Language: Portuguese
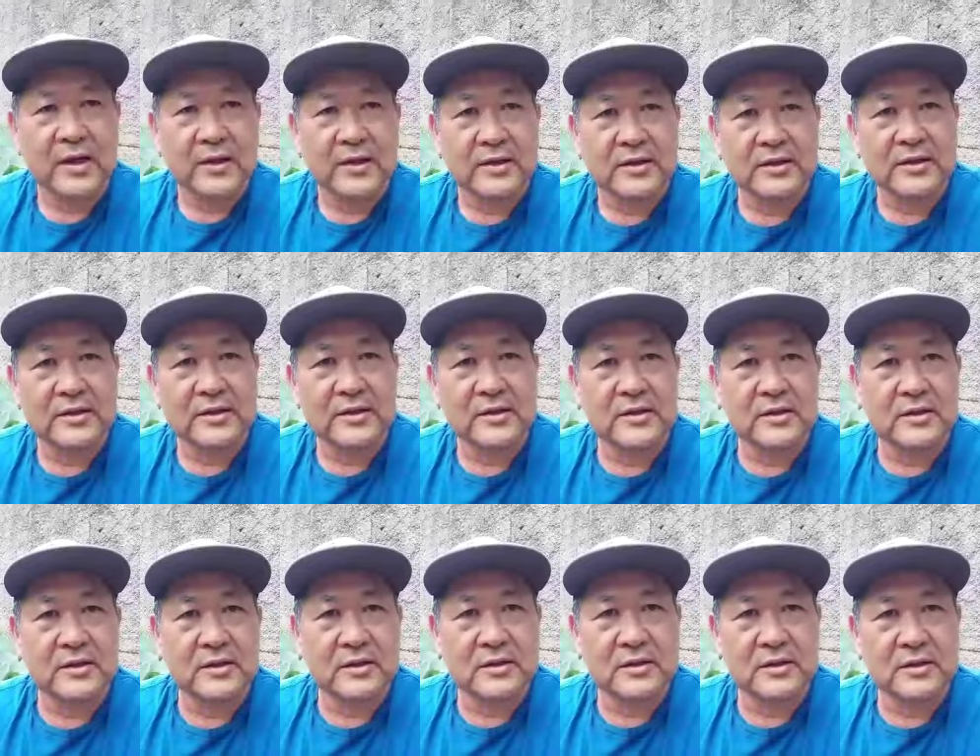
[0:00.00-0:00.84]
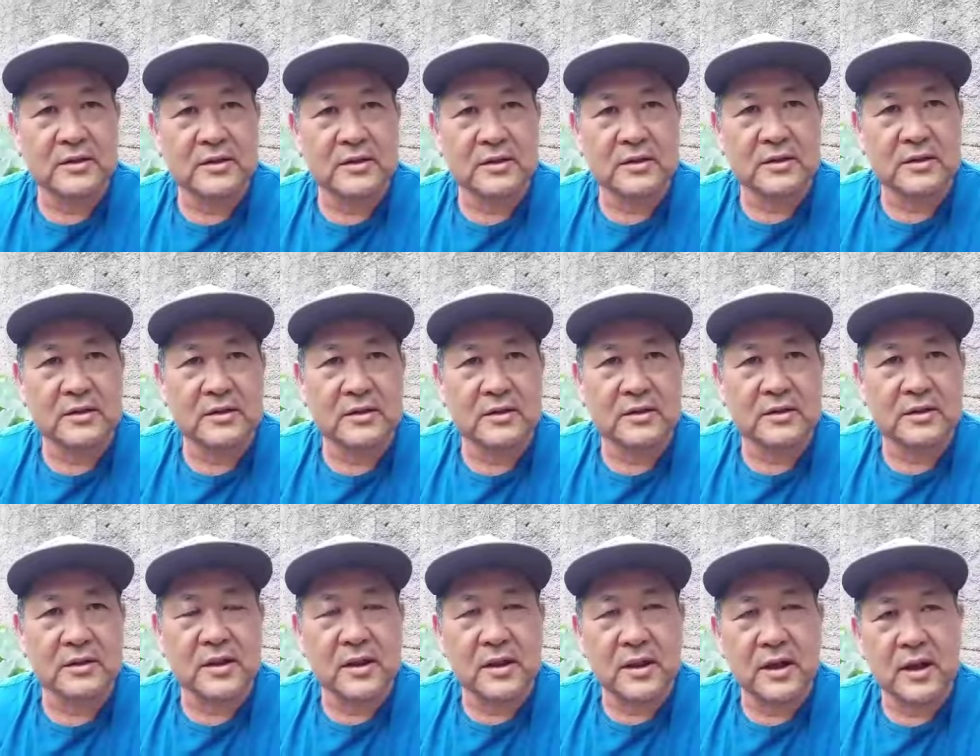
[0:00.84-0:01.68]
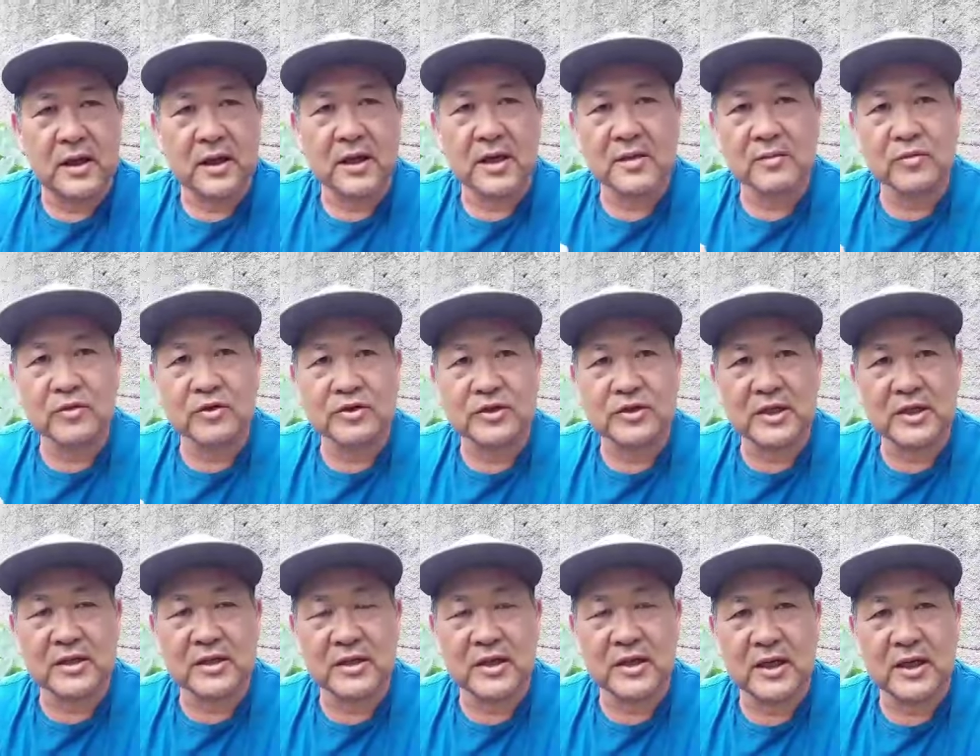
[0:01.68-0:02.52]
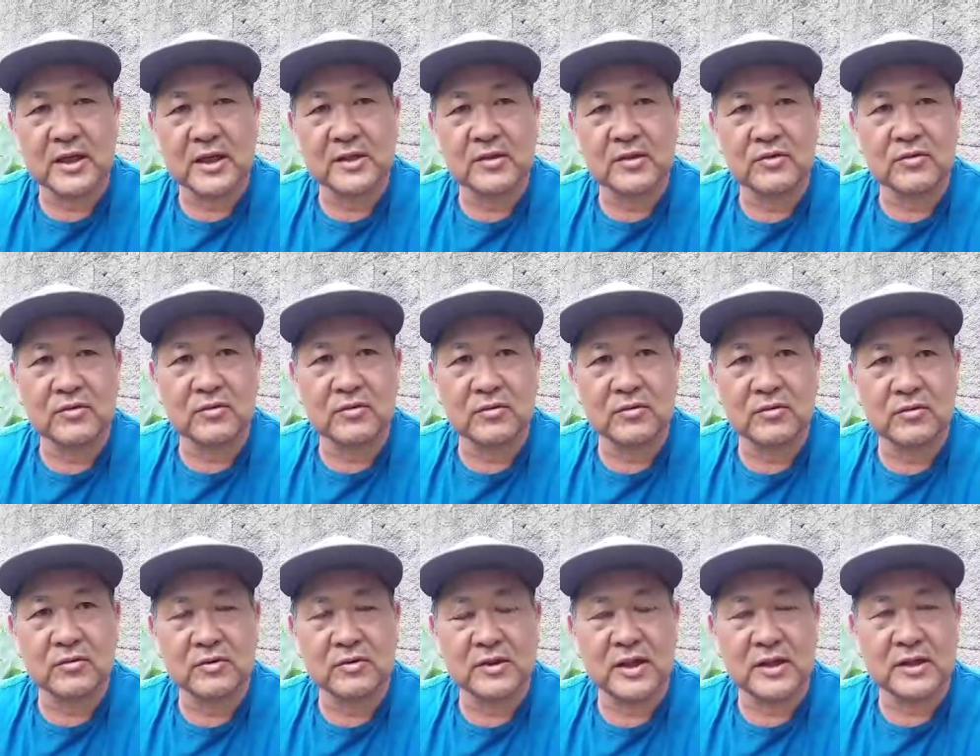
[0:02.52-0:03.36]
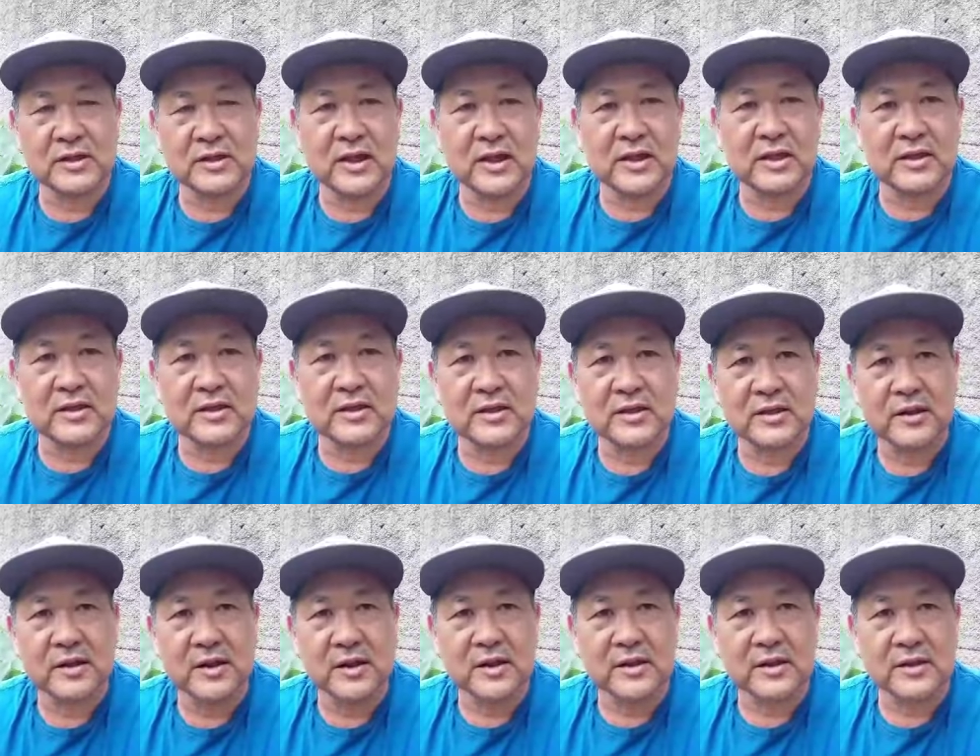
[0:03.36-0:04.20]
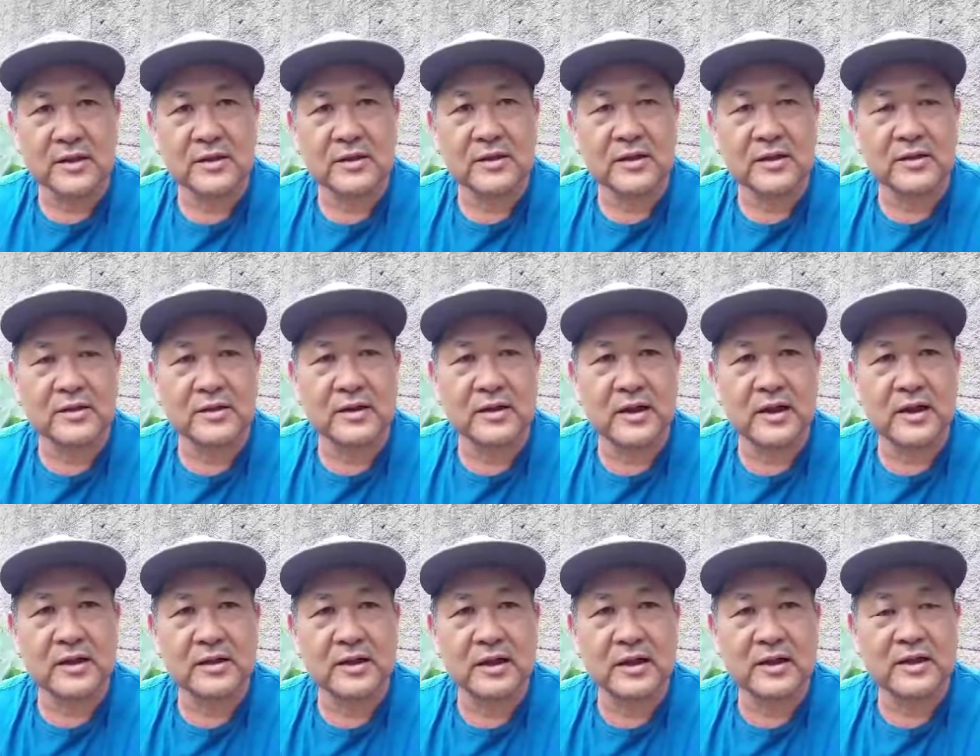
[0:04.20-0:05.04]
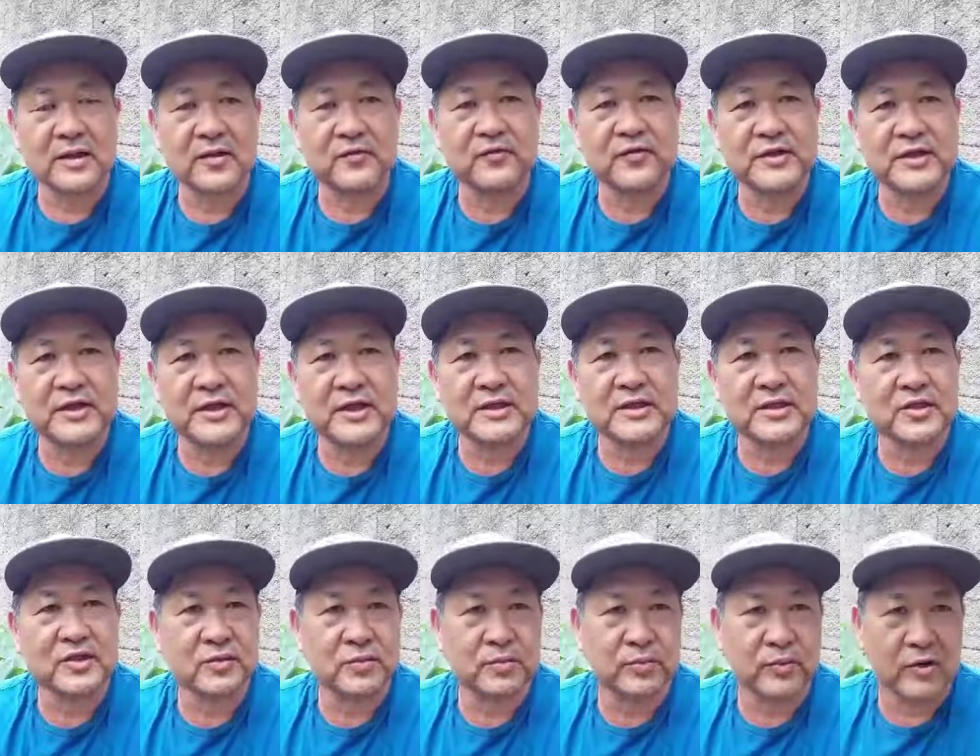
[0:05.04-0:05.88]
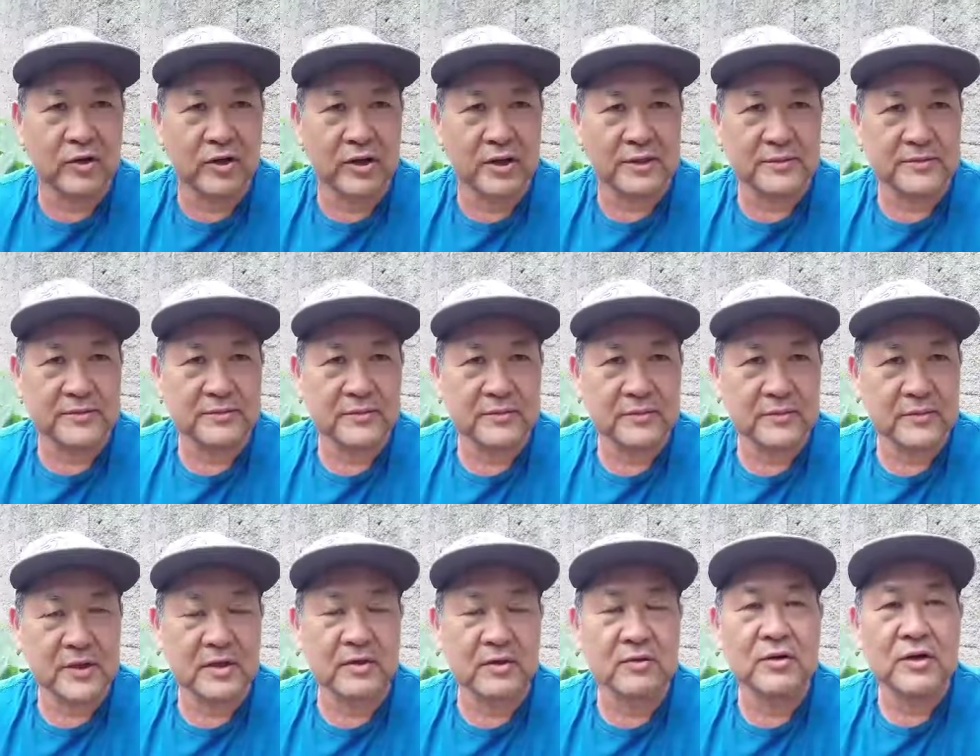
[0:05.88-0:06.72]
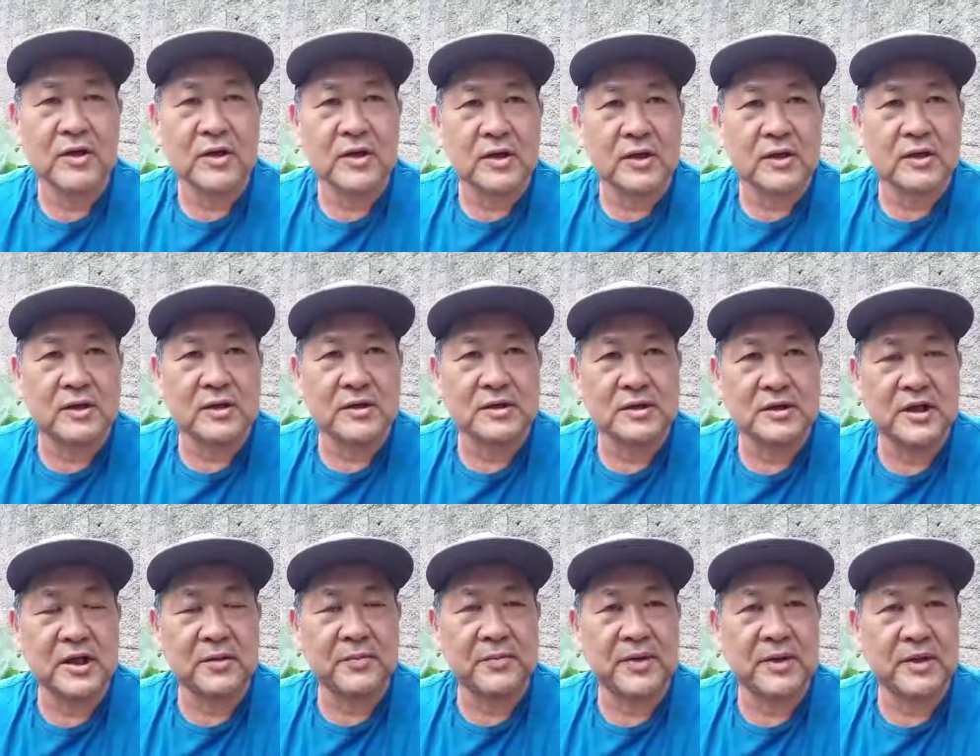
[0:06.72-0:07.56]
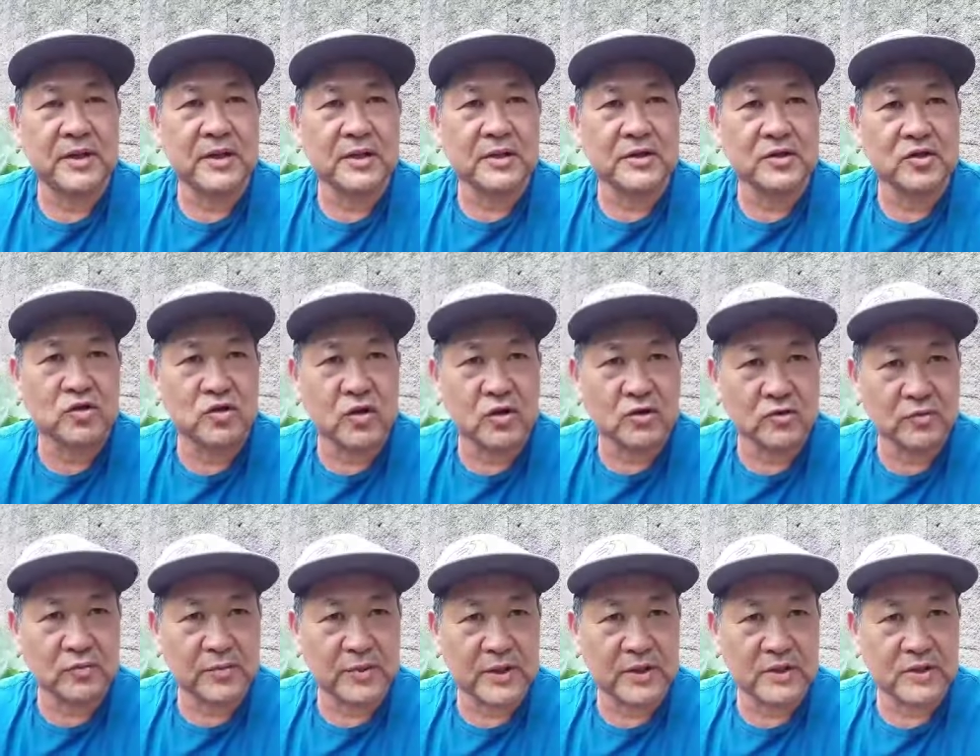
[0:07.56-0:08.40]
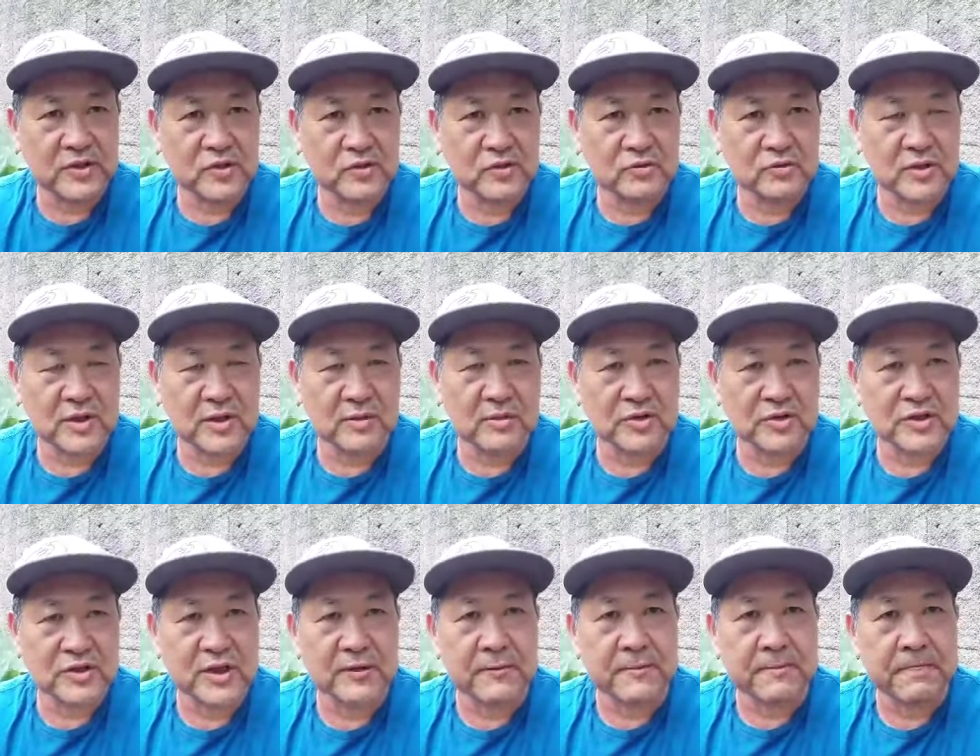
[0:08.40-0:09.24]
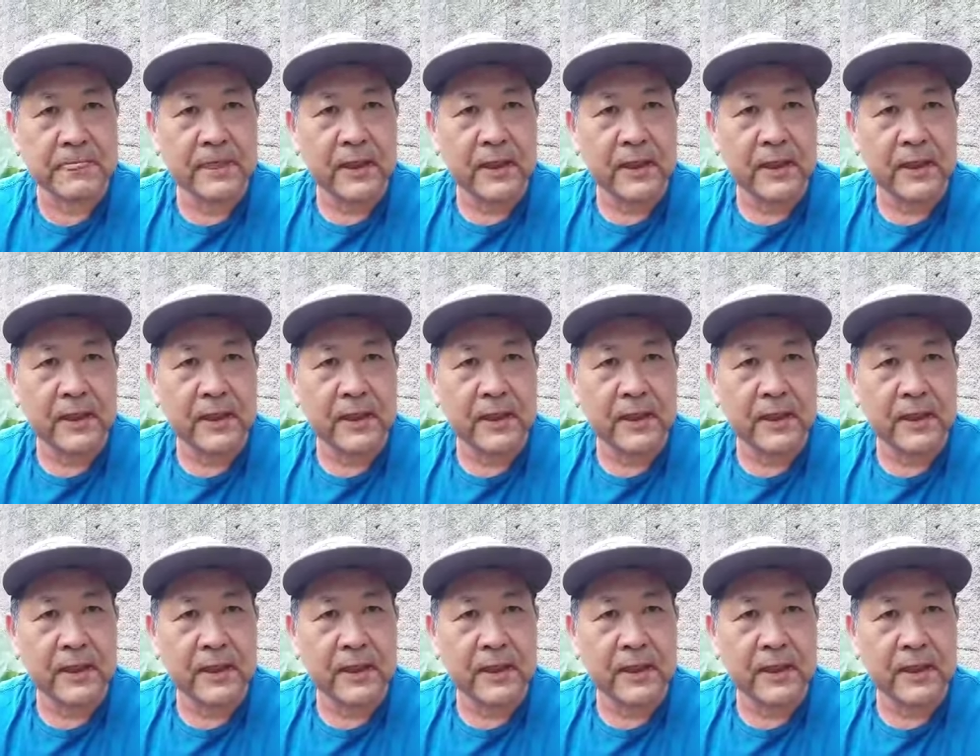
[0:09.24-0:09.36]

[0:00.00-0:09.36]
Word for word: E a cabotiã, ela tem um detalhe que ela tem deficiência de pólen. Então, eh, se depender só do plantio do cabotiã,